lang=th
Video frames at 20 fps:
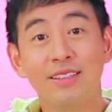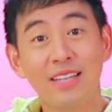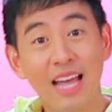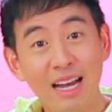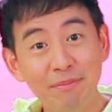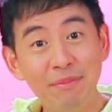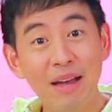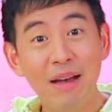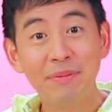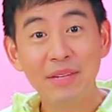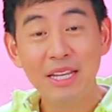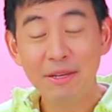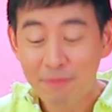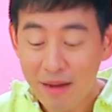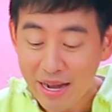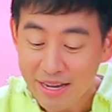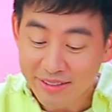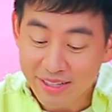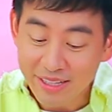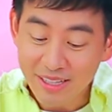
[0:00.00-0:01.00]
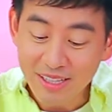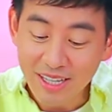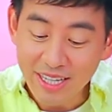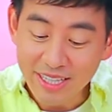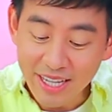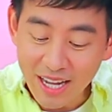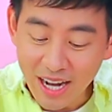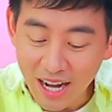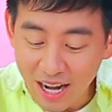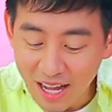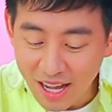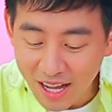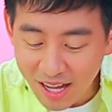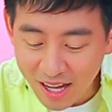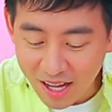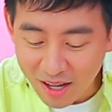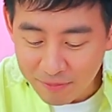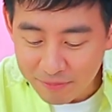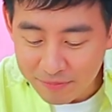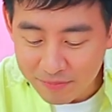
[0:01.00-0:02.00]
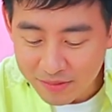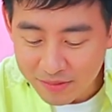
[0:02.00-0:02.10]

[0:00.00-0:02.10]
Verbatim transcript: ทำแบบนี้ไปเรื่อยๆนะครับ